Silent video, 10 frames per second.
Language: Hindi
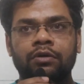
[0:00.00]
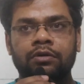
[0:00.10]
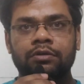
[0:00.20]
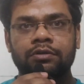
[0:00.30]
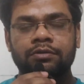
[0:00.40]

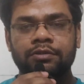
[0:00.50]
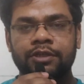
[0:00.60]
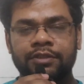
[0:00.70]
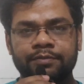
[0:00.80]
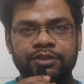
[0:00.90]
और ये
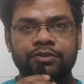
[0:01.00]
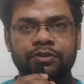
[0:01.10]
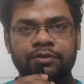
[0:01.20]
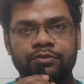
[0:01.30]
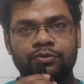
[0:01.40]
सब
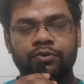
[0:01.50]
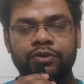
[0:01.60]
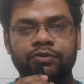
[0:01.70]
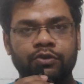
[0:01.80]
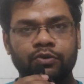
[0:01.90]
चीज़ें जो
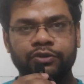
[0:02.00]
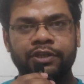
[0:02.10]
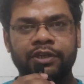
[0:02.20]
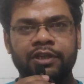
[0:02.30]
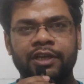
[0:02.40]
होगी उसका सोल्यूशन
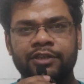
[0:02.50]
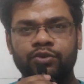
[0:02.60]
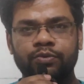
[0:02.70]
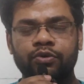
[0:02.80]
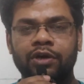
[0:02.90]
निकल जाएगा
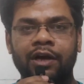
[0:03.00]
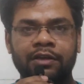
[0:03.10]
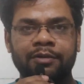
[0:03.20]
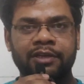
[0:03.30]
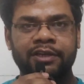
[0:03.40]
जो भी होगा
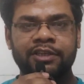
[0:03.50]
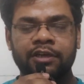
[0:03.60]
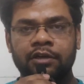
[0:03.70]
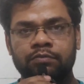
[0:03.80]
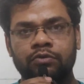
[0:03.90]
आगे बताया
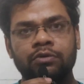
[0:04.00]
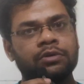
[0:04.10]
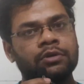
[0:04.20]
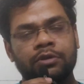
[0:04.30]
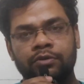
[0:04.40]
जाएगा आपको
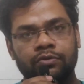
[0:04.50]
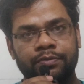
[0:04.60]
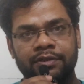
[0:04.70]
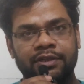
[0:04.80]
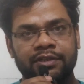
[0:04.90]
तो
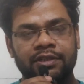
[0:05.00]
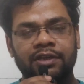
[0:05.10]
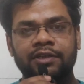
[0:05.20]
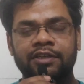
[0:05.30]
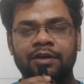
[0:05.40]
फिर देखते हैं
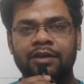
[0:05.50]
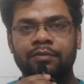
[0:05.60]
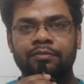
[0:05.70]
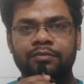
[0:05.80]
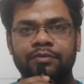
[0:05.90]
आगे क्या
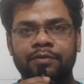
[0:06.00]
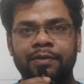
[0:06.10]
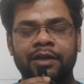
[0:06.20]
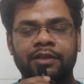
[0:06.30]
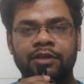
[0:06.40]

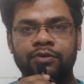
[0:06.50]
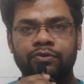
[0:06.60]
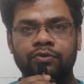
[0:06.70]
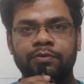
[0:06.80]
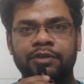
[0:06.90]
रह जाता है
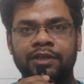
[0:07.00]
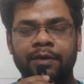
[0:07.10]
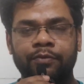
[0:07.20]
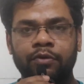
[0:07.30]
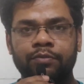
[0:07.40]
यूट्यूब पर क्या
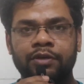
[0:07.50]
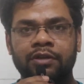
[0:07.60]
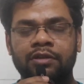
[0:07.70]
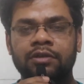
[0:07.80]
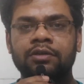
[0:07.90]
प्रॉब्लम
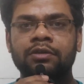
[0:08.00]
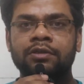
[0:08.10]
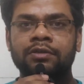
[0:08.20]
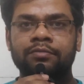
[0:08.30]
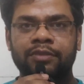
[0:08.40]
निकलती है
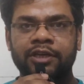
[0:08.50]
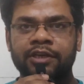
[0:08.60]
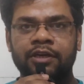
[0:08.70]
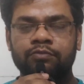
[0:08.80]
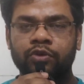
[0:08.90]

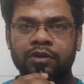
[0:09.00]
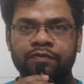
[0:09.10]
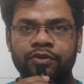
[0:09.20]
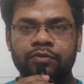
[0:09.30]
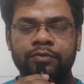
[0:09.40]
बताएंगे आपको अगले
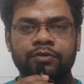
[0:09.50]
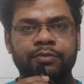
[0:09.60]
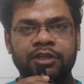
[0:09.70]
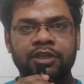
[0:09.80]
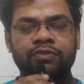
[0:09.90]
वीडियो में
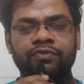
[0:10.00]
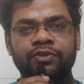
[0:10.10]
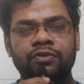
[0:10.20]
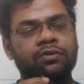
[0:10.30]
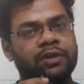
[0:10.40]
पसंद आया तो
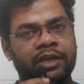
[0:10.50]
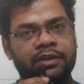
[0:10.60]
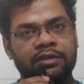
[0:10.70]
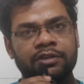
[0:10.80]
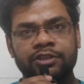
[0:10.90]
वीडियो लाइक
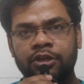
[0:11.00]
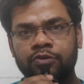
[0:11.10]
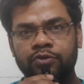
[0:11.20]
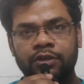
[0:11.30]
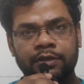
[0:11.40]
कर दीजिए चैनल
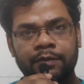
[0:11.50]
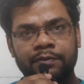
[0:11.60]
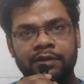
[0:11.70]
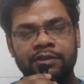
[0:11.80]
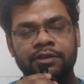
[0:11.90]
को सब्सक्राइब
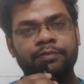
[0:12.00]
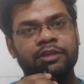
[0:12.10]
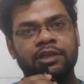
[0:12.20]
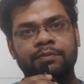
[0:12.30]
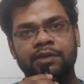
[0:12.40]
कर लीजिए
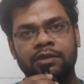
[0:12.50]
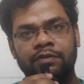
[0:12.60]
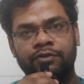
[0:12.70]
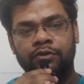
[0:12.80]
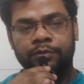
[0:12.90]
मिलते हैं आपसे
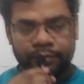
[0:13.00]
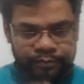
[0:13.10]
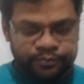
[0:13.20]
अगली वीडियो में